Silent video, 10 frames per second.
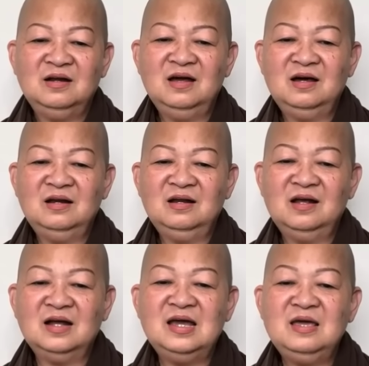Nên
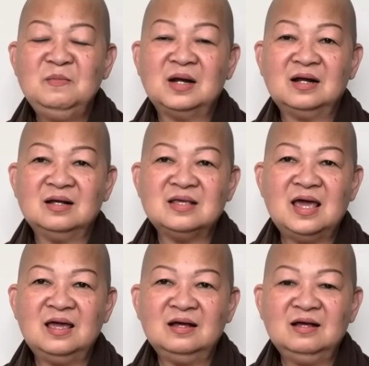khi mà trần
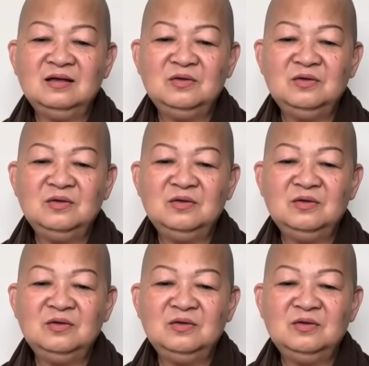gian á,